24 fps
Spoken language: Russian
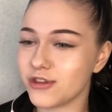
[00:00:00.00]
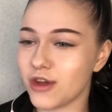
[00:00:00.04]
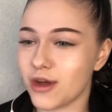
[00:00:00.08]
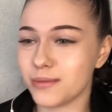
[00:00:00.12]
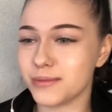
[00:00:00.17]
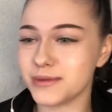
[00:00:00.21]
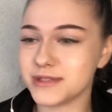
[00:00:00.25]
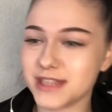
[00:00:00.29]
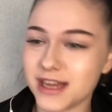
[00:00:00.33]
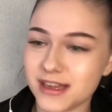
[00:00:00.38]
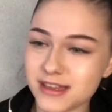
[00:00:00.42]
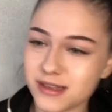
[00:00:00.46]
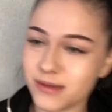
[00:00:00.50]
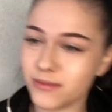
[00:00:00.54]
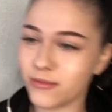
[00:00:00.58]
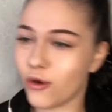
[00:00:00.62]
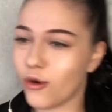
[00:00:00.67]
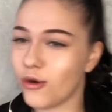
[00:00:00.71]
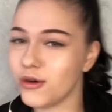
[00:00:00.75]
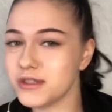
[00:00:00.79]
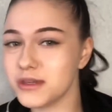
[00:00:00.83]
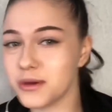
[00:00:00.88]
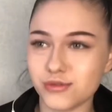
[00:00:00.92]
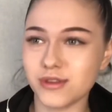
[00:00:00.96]
как бы задним
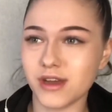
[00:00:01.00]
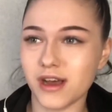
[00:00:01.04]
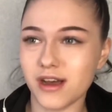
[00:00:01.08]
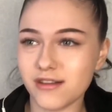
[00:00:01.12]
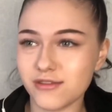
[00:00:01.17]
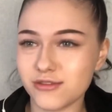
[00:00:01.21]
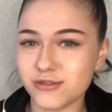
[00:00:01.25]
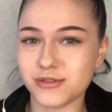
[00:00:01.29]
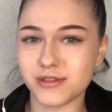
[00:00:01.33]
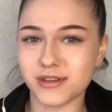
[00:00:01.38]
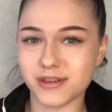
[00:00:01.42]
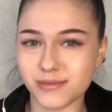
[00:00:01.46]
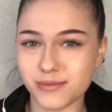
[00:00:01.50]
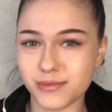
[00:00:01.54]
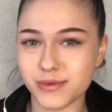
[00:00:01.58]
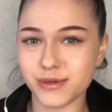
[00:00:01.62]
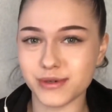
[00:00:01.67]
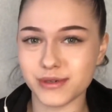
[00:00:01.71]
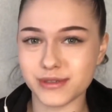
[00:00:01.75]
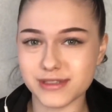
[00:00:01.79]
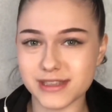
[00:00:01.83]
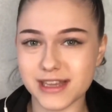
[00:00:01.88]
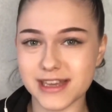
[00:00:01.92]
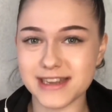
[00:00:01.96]
ходом туда вот как
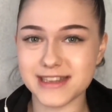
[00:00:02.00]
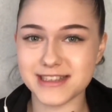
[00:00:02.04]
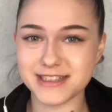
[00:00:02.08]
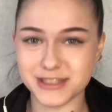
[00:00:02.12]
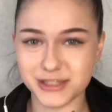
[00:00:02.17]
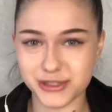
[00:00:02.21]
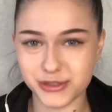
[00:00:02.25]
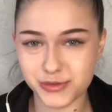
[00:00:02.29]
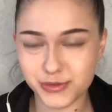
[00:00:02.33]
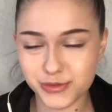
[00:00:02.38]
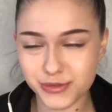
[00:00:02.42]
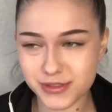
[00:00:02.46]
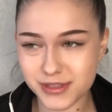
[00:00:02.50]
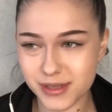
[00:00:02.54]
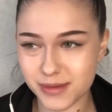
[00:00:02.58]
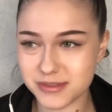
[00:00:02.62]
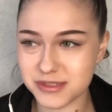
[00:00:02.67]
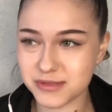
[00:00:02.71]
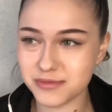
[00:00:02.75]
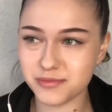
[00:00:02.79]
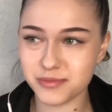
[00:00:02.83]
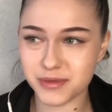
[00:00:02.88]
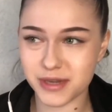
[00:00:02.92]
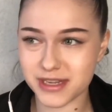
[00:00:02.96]
бы на резину, там,
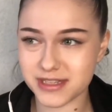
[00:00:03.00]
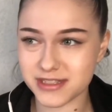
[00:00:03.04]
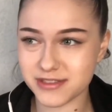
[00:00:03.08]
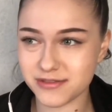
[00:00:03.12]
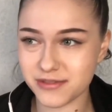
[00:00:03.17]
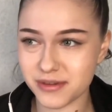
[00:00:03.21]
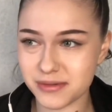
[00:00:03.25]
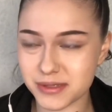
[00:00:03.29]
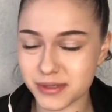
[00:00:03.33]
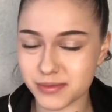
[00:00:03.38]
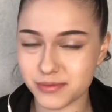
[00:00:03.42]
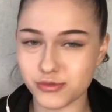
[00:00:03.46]
где мы переодеваемся,